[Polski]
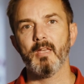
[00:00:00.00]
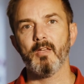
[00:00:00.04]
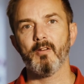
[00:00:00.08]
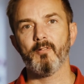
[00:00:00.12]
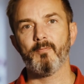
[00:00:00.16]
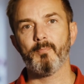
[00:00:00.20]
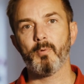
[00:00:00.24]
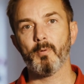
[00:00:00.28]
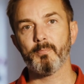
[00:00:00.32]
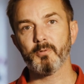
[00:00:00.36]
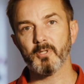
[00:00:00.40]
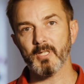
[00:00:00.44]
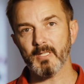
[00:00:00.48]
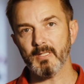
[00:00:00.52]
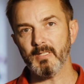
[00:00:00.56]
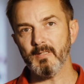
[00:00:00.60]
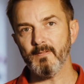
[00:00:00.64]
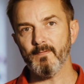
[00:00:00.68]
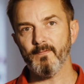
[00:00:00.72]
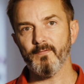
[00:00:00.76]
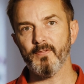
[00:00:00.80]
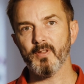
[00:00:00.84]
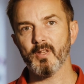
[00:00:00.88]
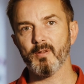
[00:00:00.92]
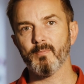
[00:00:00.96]
W
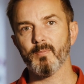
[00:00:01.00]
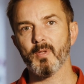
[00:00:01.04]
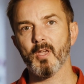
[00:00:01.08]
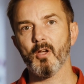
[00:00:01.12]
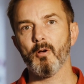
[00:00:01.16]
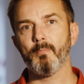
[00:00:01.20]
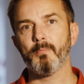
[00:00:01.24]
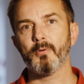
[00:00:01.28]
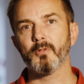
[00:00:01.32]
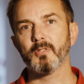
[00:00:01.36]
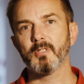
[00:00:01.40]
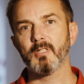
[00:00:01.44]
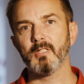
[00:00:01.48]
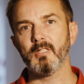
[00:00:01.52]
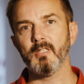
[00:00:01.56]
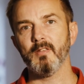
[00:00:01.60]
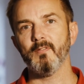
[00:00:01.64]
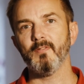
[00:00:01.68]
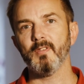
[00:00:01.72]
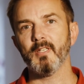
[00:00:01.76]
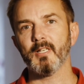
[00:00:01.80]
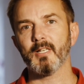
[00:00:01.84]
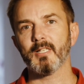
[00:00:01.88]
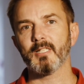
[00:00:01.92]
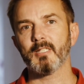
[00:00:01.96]
poprzednim filmie o
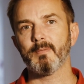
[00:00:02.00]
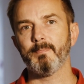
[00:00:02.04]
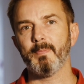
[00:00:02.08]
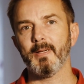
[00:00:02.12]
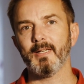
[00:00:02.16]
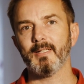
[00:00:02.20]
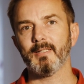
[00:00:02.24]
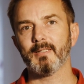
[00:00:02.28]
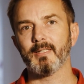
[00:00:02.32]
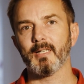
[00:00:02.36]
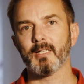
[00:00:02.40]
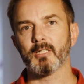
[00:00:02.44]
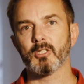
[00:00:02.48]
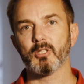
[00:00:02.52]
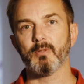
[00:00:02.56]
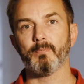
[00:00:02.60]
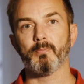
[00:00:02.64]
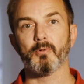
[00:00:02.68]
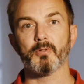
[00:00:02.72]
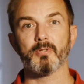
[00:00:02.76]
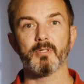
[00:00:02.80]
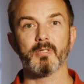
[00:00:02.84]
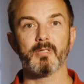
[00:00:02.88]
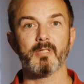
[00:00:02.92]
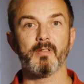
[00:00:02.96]
pozytywnych aspektach czy
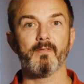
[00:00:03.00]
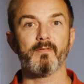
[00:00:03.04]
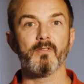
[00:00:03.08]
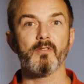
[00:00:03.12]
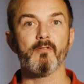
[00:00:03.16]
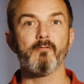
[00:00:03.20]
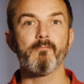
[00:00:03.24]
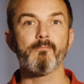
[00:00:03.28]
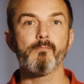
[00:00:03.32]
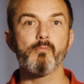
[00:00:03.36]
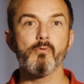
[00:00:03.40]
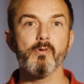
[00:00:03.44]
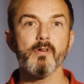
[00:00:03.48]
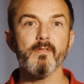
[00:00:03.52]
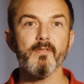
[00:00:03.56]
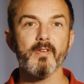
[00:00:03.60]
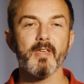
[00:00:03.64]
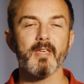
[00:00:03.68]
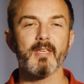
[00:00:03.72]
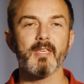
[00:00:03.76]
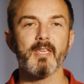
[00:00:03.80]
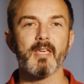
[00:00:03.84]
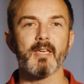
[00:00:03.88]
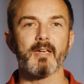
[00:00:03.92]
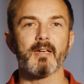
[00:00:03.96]
pozytywnym
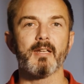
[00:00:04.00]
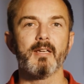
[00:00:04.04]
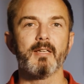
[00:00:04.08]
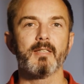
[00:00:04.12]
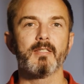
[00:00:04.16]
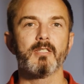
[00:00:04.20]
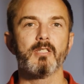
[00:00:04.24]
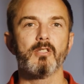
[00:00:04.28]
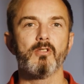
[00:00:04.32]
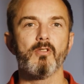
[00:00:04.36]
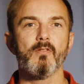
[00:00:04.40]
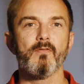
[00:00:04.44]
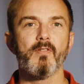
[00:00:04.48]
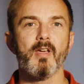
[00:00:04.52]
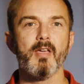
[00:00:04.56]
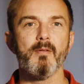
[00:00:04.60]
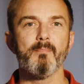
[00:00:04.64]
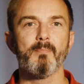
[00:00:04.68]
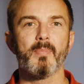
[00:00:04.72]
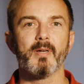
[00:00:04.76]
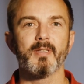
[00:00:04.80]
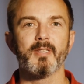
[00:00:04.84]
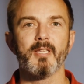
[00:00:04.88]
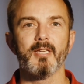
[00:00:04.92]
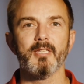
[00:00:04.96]
wpływie gier cytowałem
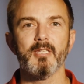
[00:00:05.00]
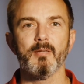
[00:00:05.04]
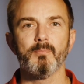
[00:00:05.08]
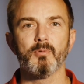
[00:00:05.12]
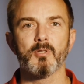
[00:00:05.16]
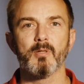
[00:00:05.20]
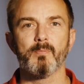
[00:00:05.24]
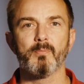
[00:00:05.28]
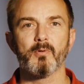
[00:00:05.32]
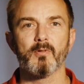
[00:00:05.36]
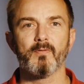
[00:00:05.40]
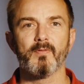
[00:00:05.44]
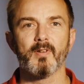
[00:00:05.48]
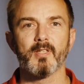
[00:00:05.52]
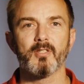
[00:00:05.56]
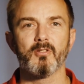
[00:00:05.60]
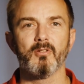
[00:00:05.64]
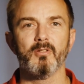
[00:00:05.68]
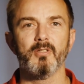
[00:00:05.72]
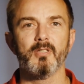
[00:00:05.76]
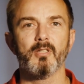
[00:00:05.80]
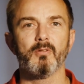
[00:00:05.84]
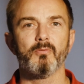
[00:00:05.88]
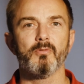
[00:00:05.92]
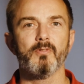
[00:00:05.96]
badania
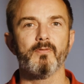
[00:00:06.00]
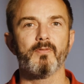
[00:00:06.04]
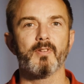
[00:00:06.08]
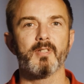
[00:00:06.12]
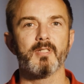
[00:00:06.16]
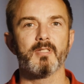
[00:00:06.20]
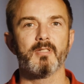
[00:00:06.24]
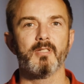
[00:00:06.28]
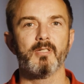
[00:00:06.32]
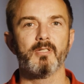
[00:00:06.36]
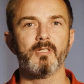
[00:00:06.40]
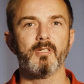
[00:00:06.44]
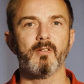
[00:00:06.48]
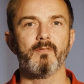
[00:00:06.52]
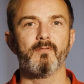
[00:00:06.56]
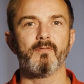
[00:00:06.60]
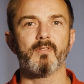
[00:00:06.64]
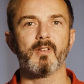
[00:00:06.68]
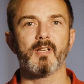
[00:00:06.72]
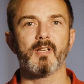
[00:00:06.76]
przeprowadzone na Uniwersytecie w